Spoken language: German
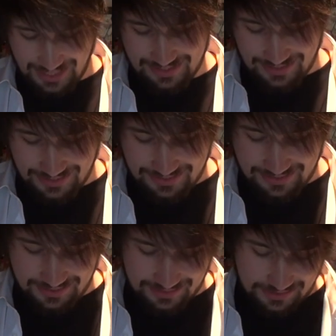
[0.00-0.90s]
Es
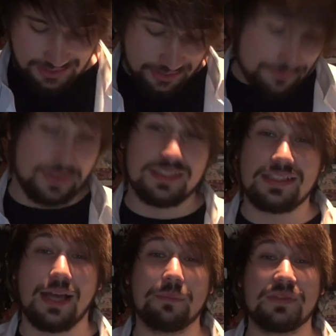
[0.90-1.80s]
ist ein
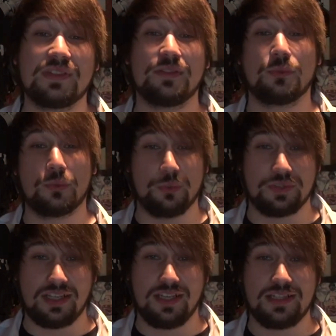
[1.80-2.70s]
verdammt
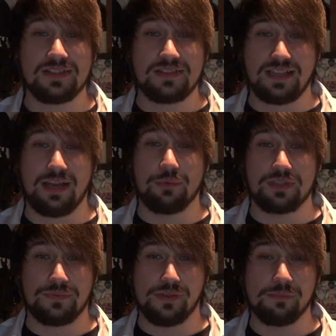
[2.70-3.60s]
guter Star Wars.